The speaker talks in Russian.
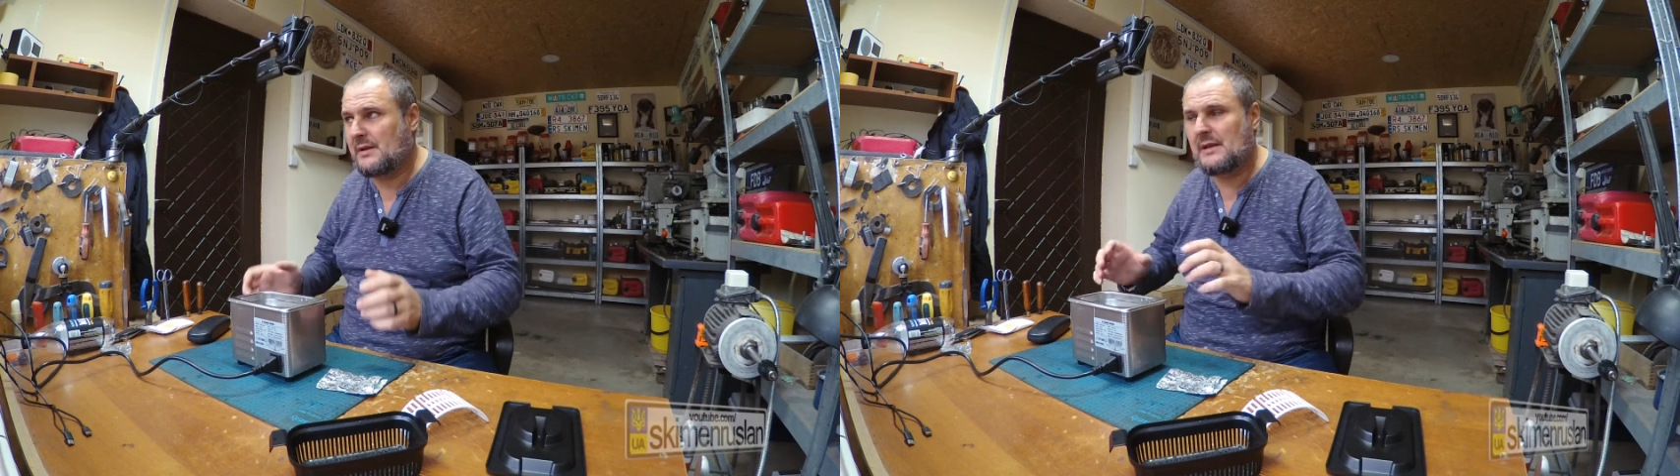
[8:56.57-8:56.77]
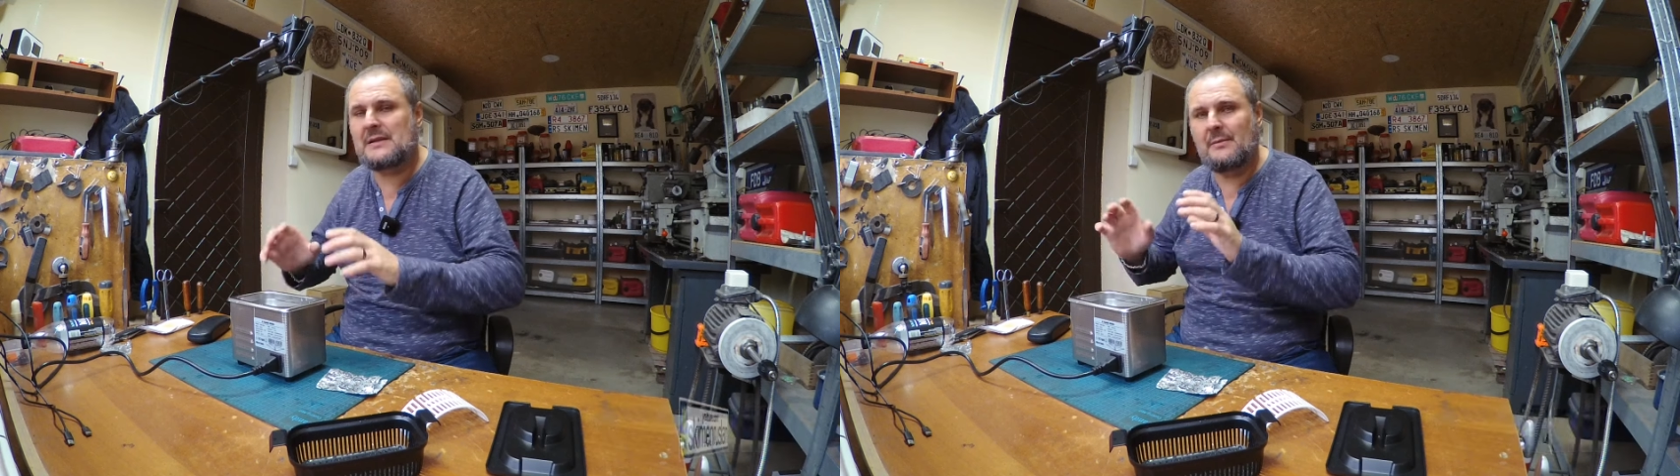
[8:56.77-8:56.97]

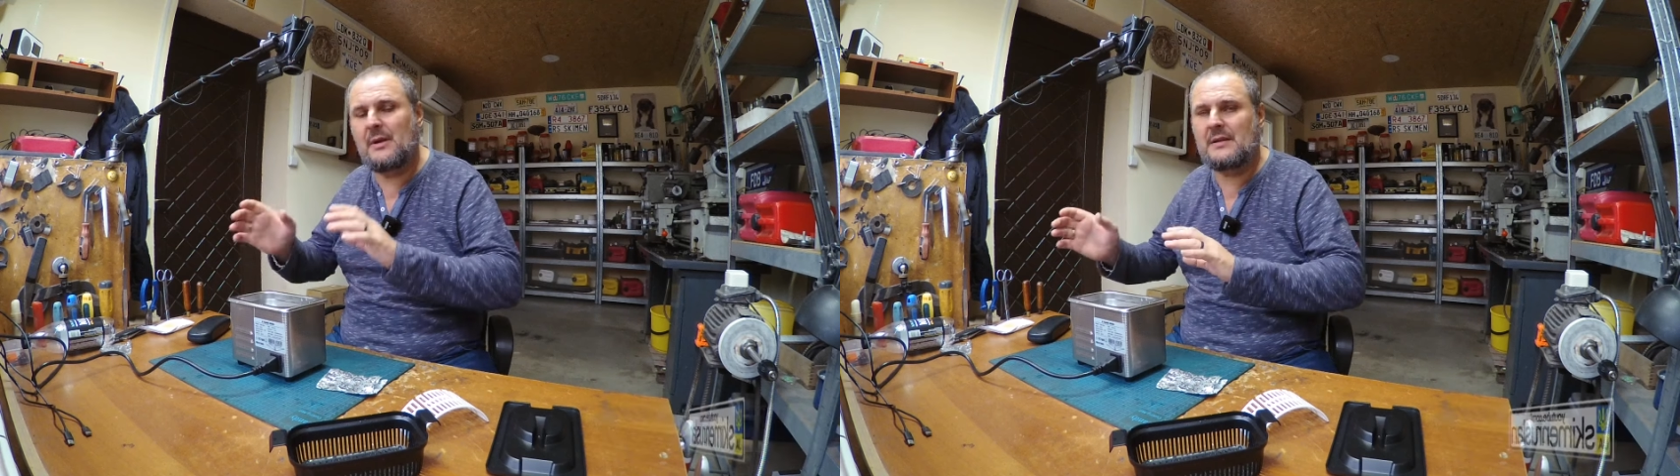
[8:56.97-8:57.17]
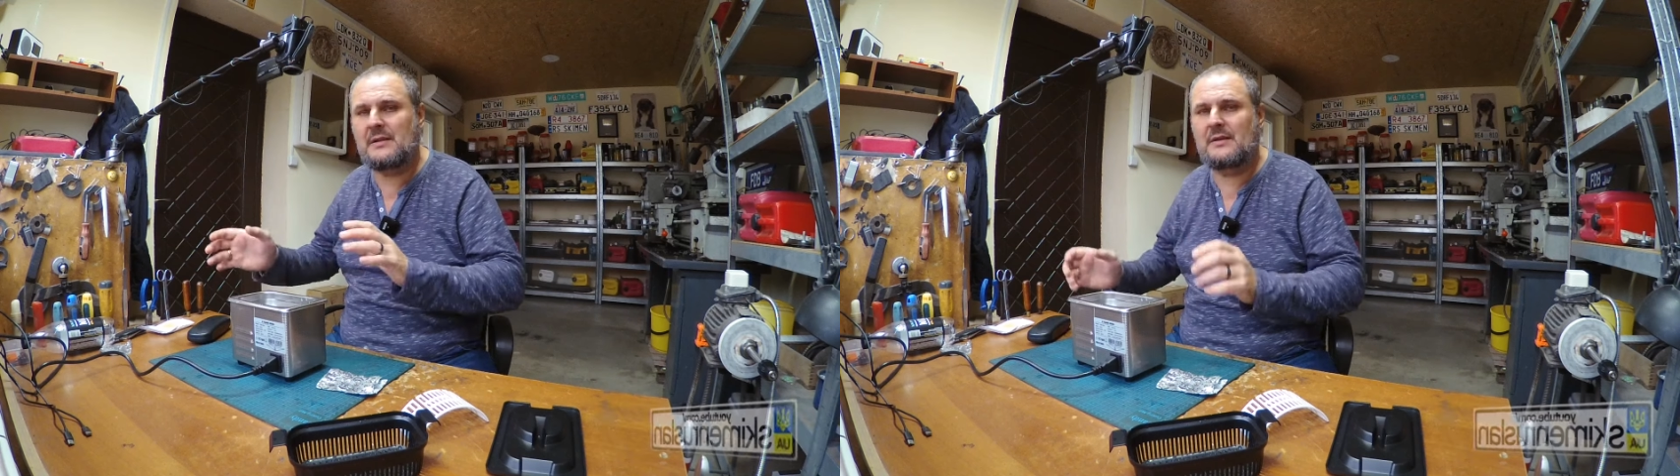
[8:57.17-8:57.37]
она
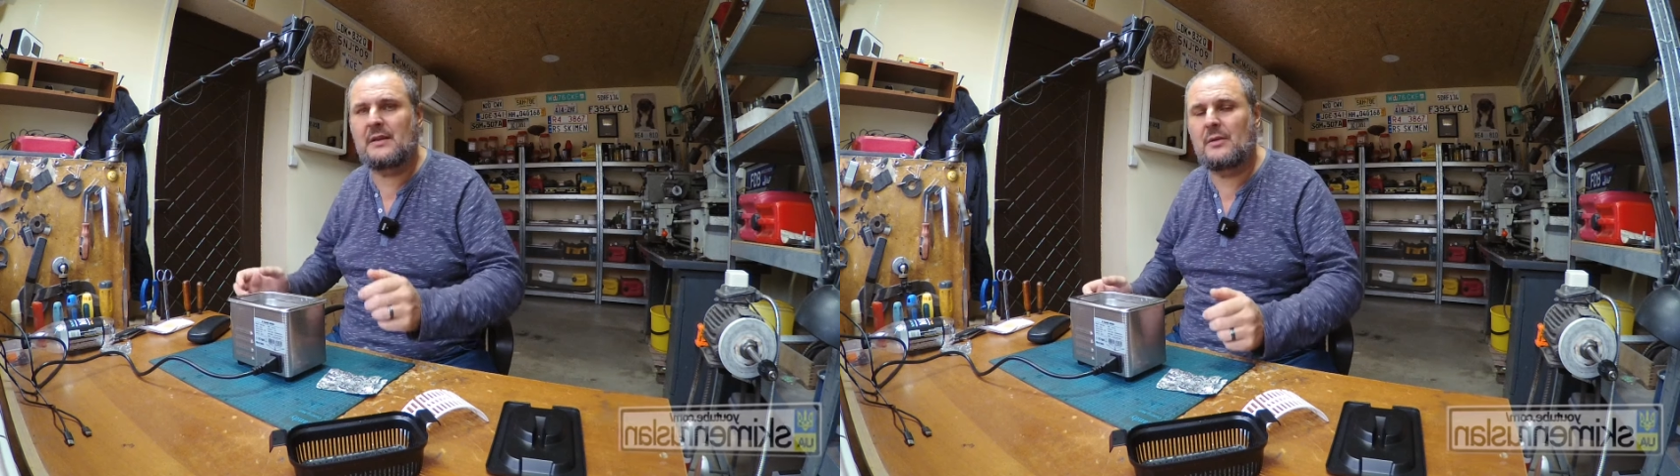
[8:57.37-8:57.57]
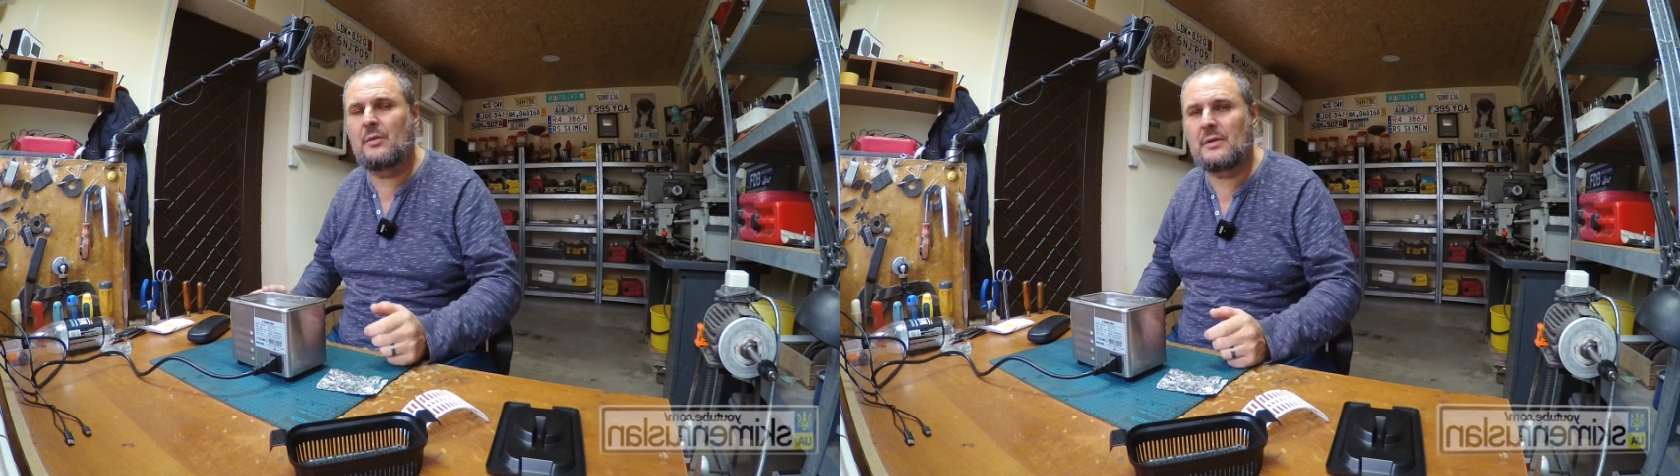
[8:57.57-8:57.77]
сломается
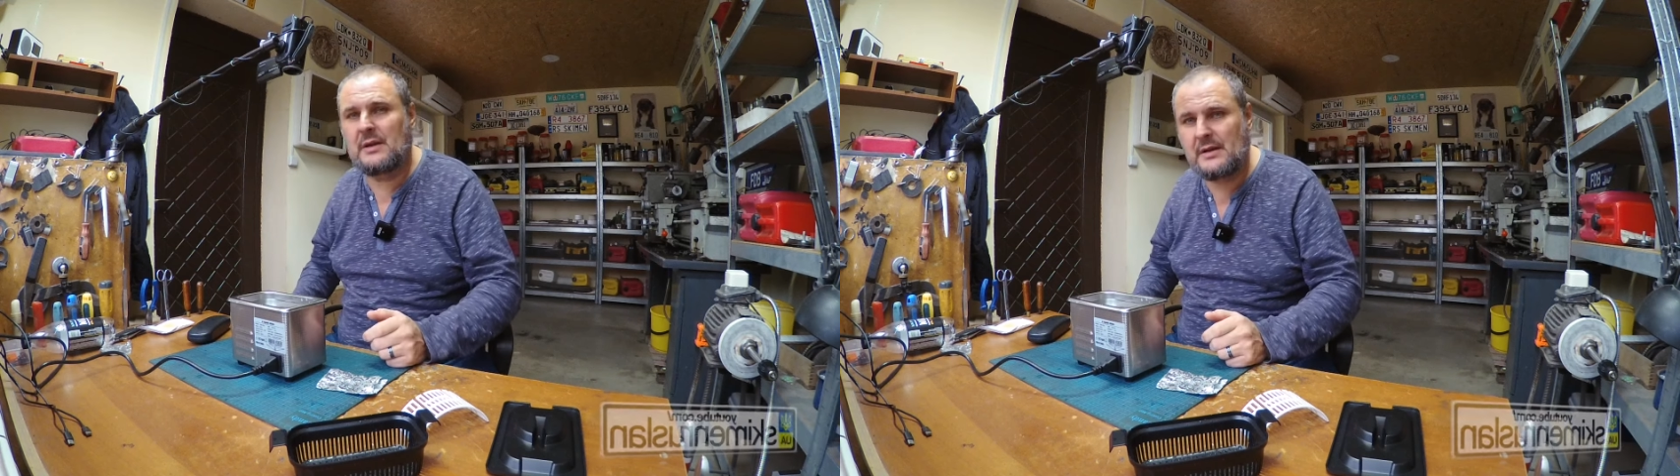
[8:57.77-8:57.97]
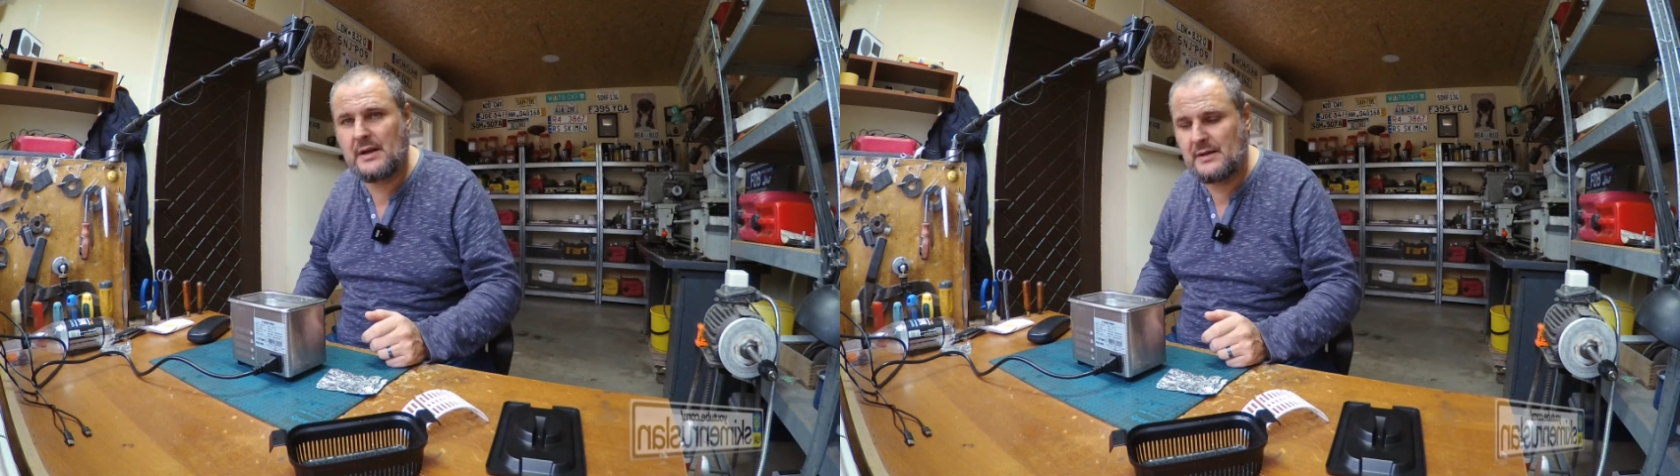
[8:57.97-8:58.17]
где-то год на
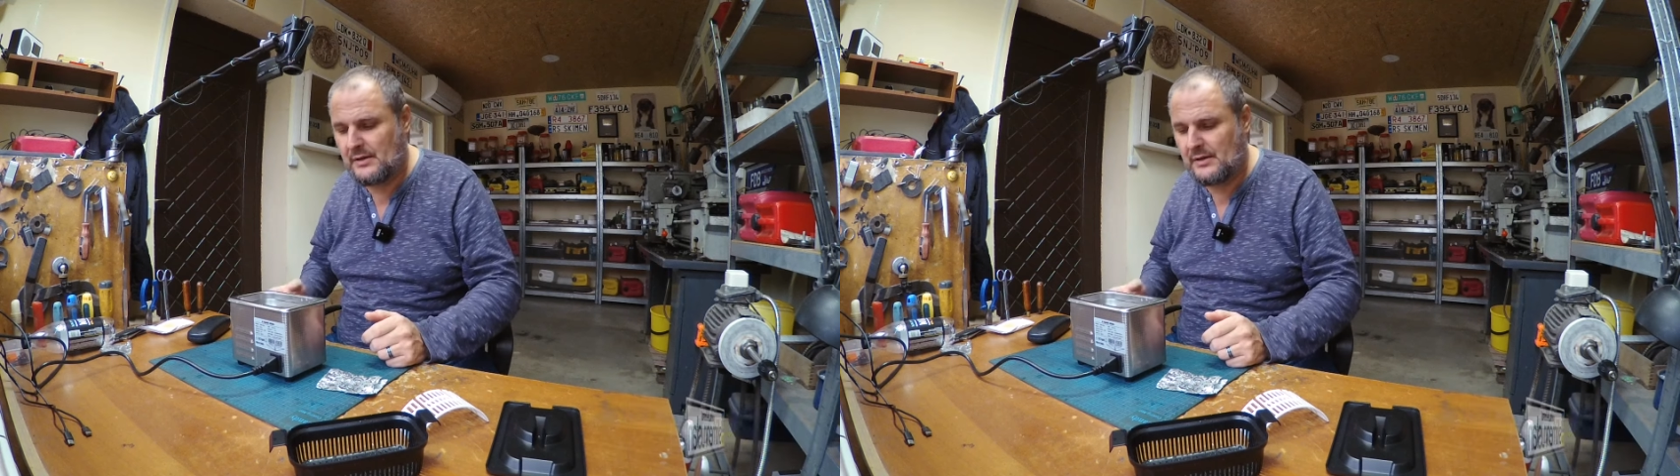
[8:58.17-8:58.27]
третий.